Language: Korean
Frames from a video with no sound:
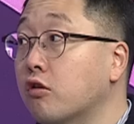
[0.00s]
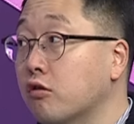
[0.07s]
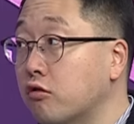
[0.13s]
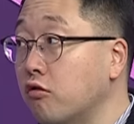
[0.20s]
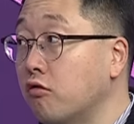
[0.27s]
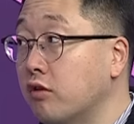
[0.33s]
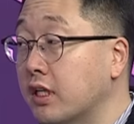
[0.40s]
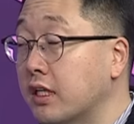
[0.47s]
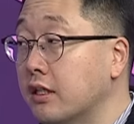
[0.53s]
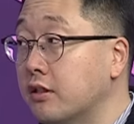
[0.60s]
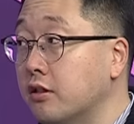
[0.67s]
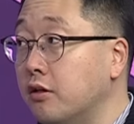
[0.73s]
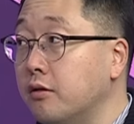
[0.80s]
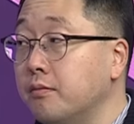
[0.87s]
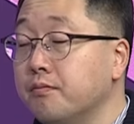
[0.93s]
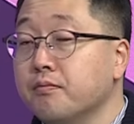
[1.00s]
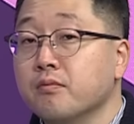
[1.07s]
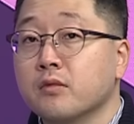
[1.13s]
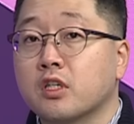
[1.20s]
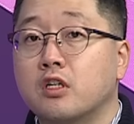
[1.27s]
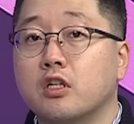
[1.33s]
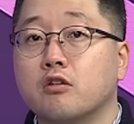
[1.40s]
것들도 있겠죠. 나죠 네.
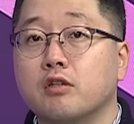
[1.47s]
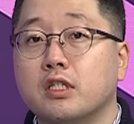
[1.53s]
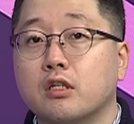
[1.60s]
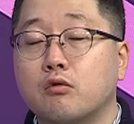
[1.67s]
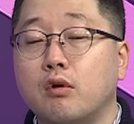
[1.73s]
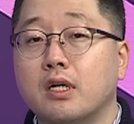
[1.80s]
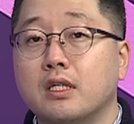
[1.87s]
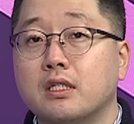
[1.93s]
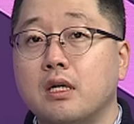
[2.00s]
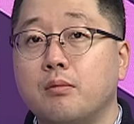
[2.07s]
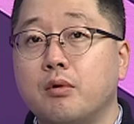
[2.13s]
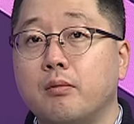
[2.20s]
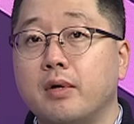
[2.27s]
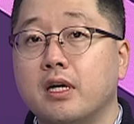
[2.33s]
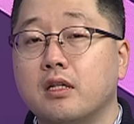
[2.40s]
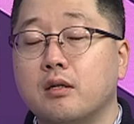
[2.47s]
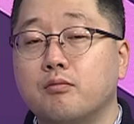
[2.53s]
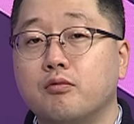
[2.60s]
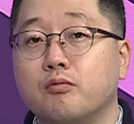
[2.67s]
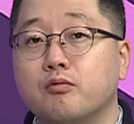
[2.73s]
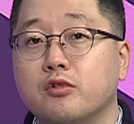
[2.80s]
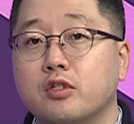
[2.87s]
그리고 이제 또 하나 살펴봐야 될
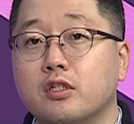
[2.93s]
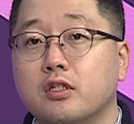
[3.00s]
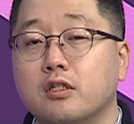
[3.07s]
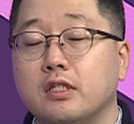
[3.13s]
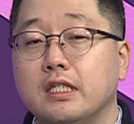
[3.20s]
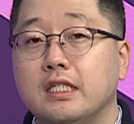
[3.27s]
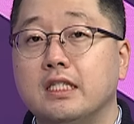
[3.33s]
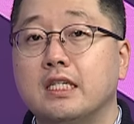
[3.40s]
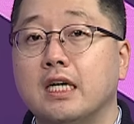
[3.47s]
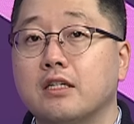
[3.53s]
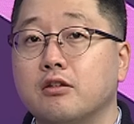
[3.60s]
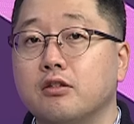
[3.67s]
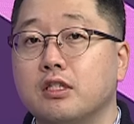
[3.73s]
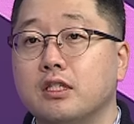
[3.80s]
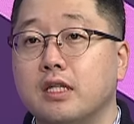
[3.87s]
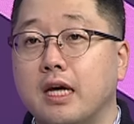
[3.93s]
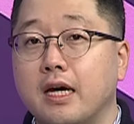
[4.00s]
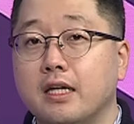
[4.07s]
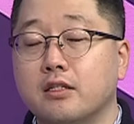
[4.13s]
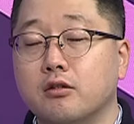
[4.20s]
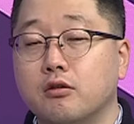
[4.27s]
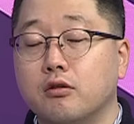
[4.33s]
부분은 이차 전지
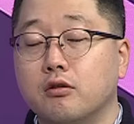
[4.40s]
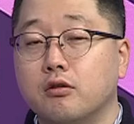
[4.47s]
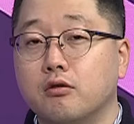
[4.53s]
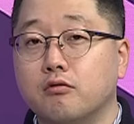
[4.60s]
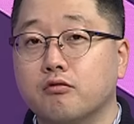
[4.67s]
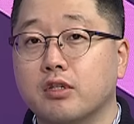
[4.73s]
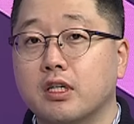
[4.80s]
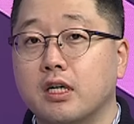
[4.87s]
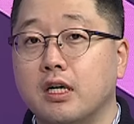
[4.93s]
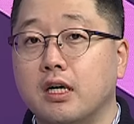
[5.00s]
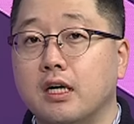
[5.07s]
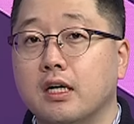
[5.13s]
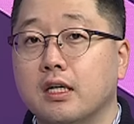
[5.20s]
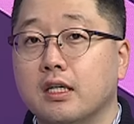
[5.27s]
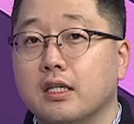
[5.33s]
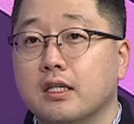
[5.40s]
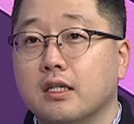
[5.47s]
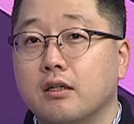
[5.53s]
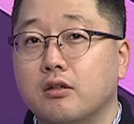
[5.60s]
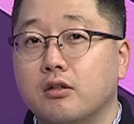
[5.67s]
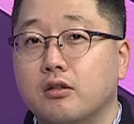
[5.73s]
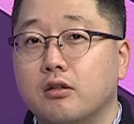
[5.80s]
내에서 우리가
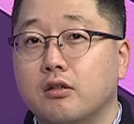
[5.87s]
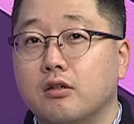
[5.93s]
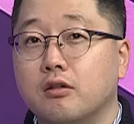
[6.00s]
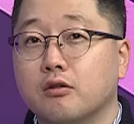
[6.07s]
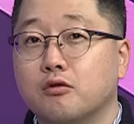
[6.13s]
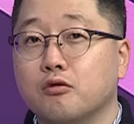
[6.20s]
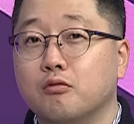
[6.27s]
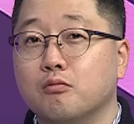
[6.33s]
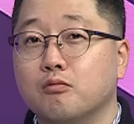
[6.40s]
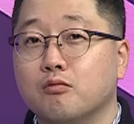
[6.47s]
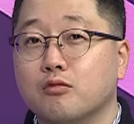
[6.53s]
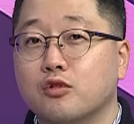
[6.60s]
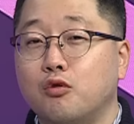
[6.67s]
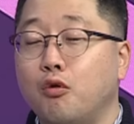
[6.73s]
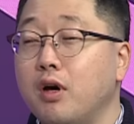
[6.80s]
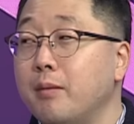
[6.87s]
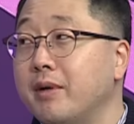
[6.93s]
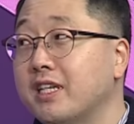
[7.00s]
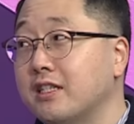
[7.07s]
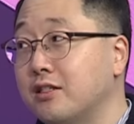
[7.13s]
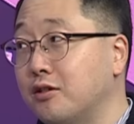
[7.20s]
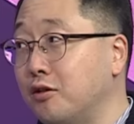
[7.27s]
어, 좀
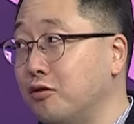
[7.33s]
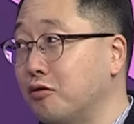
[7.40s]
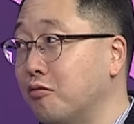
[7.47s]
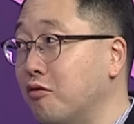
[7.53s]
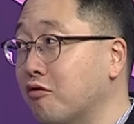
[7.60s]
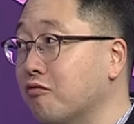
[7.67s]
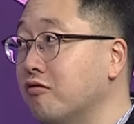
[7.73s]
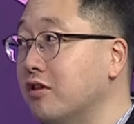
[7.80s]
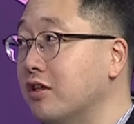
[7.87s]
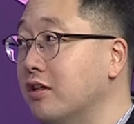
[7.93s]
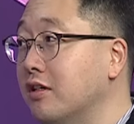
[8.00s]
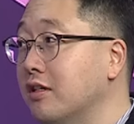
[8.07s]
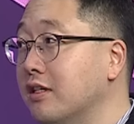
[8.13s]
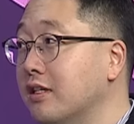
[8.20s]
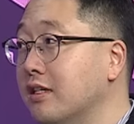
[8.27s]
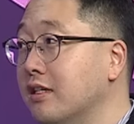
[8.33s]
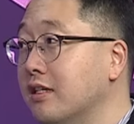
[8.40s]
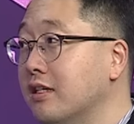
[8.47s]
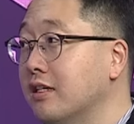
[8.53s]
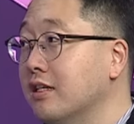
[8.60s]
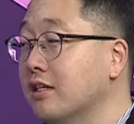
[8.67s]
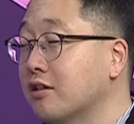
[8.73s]
소외받았었던 종목군들. 부담이
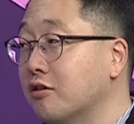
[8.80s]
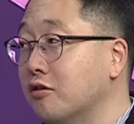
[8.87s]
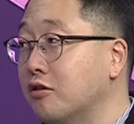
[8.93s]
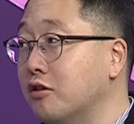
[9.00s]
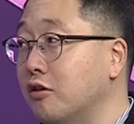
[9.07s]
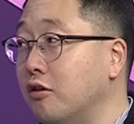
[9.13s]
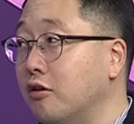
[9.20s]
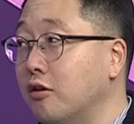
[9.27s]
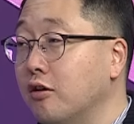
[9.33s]
덜하다. 그렇죠.